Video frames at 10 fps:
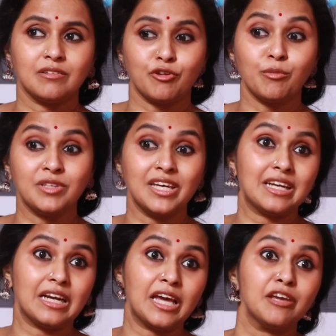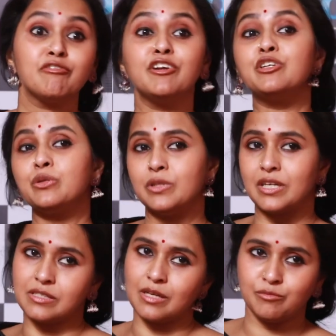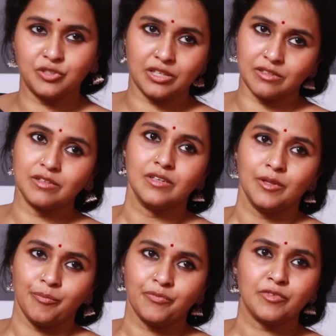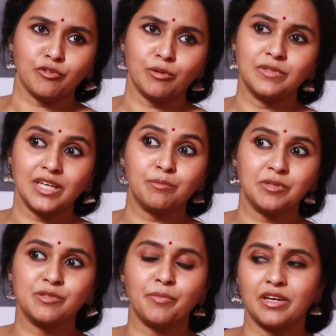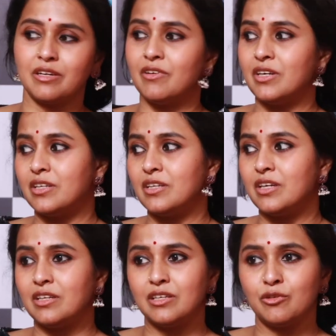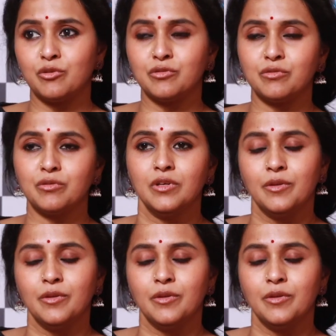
ఫ్రమ్ దేర్ లైఫ్ ఇన్ టు దట్ సబ్జెక్ట్ ఫ్రమ్ దేర్ పర్స్పెక్టివ్ అంటే నేను ఈరోజు